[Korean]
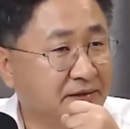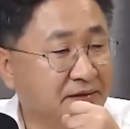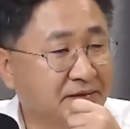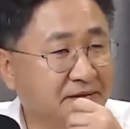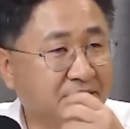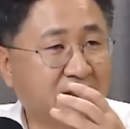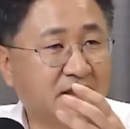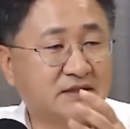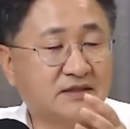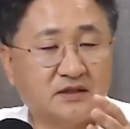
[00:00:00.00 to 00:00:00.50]

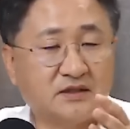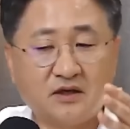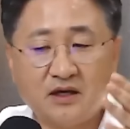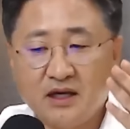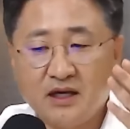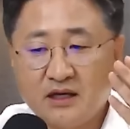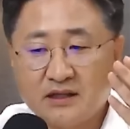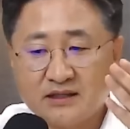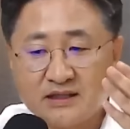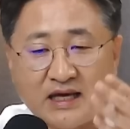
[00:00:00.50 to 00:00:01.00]
그래서
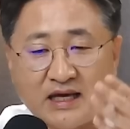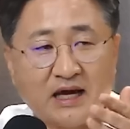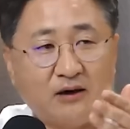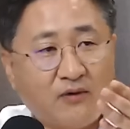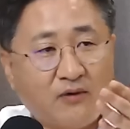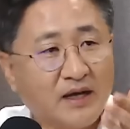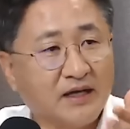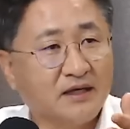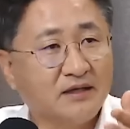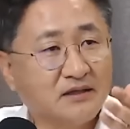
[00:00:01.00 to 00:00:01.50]
다
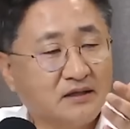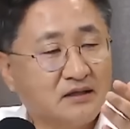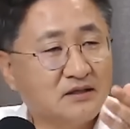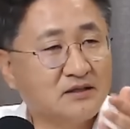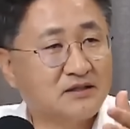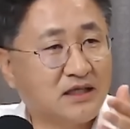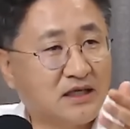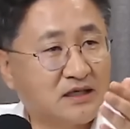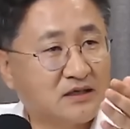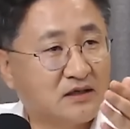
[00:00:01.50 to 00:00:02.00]
확인
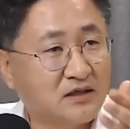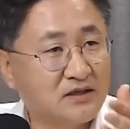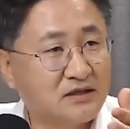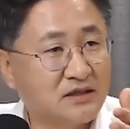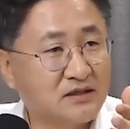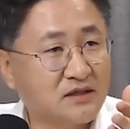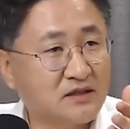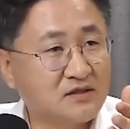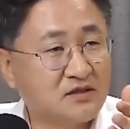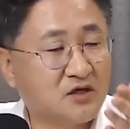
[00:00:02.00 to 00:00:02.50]
절차를
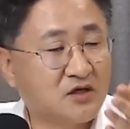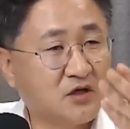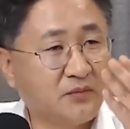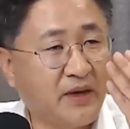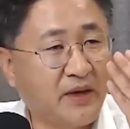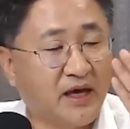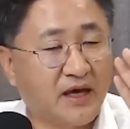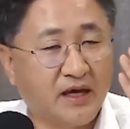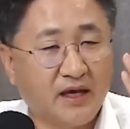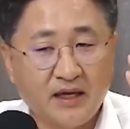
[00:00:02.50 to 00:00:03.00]
거쳐서
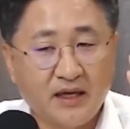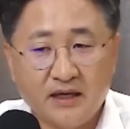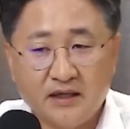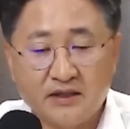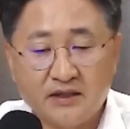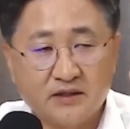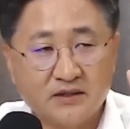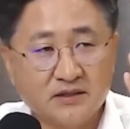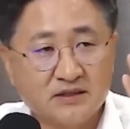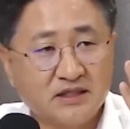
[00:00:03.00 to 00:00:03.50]
처음에
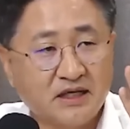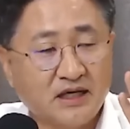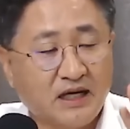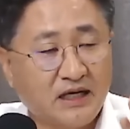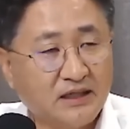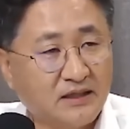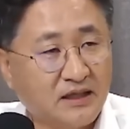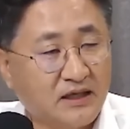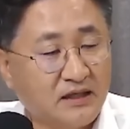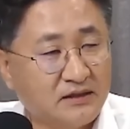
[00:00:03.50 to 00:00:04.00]
영장
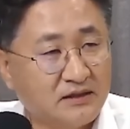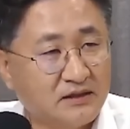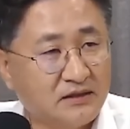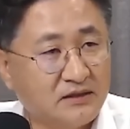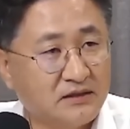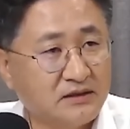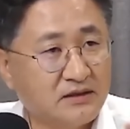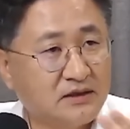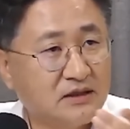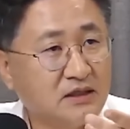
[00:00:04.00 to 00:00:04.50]
할
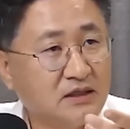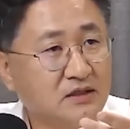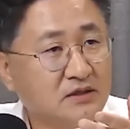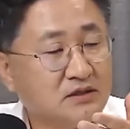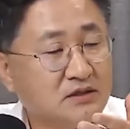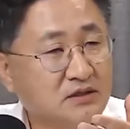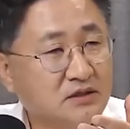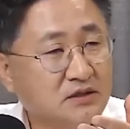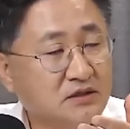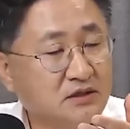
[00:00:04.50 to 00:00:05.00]
때는
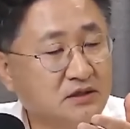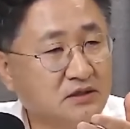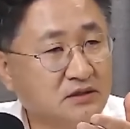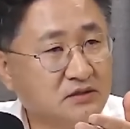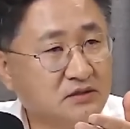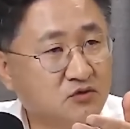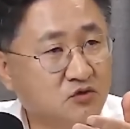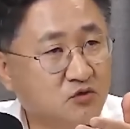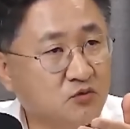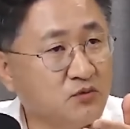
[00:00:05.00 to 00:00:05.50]
저
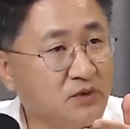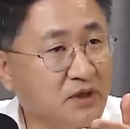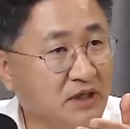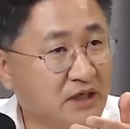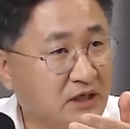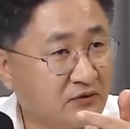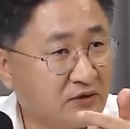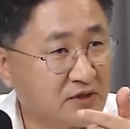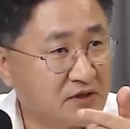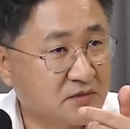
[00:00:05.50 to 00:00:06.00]

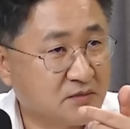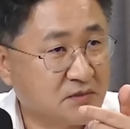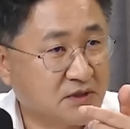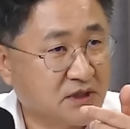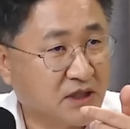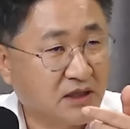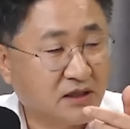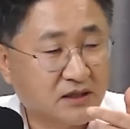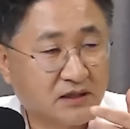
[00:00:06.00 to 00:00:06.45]
20명이라고 그랬습니다.